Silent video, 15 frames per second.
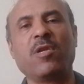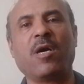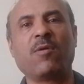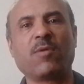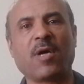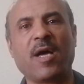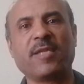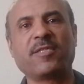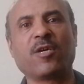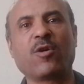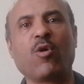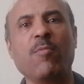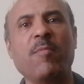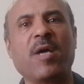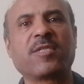كل
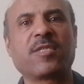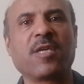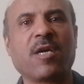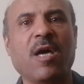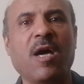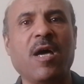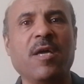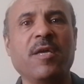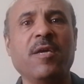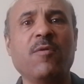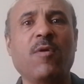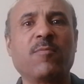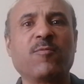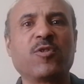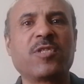أوقاتكم
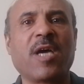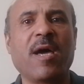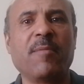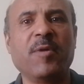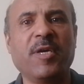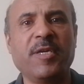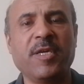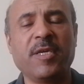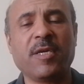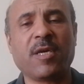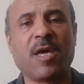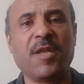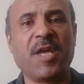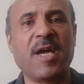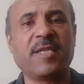أصدقائي
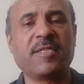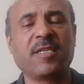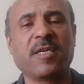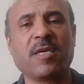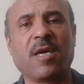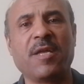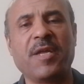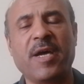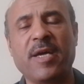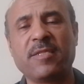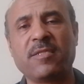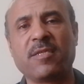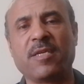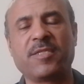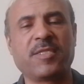ومتابعي قناتي
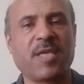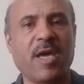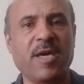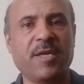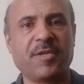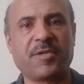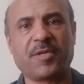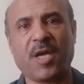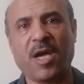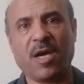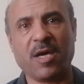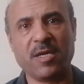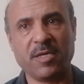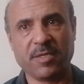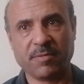قناة الساهر
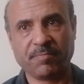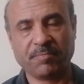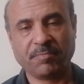الرحال